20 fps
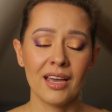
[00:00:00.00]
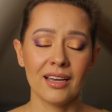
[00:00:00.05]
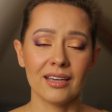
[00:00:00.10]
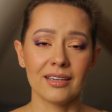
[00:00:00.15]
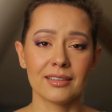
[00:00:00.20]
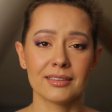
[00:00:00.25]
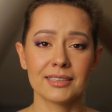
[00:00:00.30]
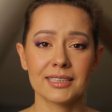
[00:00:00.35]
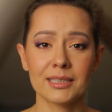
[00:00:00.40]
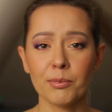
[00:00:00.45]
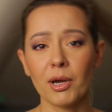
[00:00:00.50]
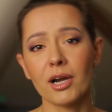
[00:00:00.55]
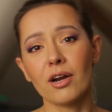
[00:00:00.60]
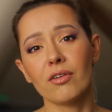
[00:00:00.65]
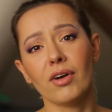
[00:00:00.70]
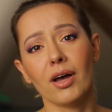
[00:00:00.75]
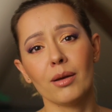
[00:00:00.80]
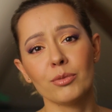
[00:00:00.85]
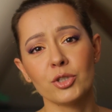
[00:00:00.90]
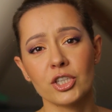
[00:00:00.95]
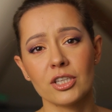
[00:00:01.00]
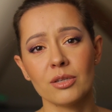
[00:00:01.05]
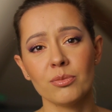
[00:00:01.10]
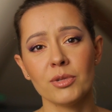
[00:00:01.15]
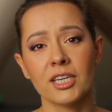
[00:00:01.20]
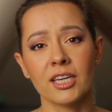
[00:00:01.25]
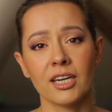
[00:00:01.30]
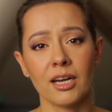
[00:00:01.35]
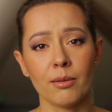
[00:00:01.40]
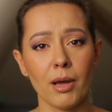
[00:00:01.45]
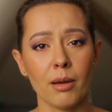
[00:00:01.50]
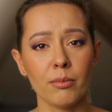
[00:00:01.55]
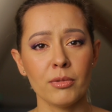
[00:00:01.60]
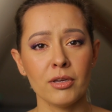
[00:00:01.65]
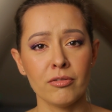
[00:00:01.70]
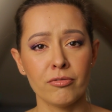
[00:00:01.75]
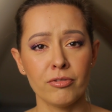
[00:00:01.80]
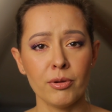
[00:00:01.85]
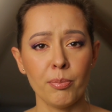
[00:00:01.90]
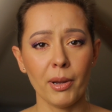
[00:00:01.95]
Yy, smarowałam się tymi
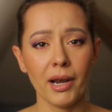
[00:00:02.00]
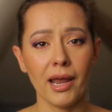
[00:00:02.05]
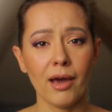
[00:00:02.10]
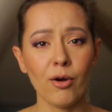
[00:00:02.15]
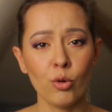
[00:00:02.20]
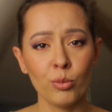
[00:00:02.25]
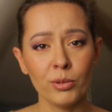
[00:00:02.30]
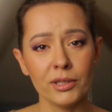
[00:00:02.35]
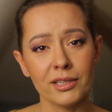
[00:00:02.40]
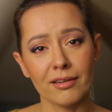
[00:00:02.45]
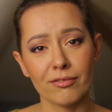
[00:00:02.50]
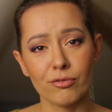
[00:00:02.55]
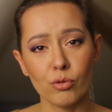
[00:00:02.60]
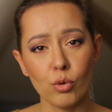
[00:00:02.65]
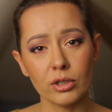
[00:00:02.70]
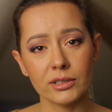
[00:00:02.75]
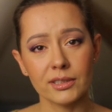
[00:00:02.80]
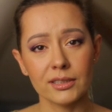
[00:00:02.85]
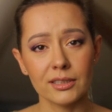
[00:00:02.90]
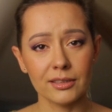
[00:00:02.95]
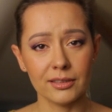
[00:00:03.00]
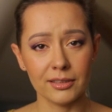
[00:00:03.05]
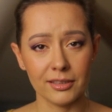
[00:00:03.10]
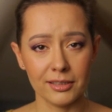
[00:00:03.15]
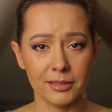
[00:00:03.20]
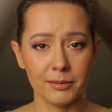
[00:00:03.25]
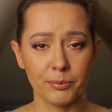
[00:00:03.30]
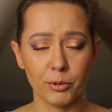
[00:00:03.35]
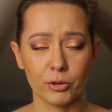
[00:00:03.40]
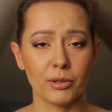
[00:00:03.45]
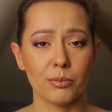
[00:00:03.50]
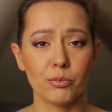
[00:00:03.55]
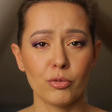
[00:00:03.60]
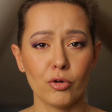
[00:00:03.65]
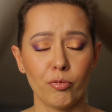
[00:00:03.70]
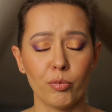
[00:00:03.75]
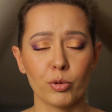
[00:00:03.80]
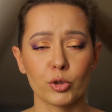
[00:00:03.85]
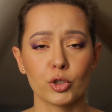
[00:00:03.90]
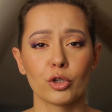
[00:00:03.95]
kremami, wypalało mi te włosy i potem
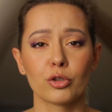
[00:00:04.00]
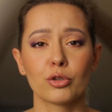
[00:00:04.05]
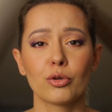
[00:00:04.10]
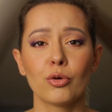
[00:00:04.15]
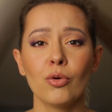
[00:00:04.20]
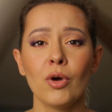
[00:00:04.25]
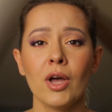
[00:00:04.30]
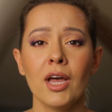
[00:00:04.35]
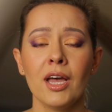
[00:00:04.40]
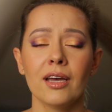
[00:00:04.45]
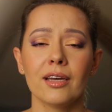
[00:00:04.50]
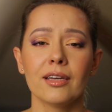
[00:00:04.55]
było w porządku.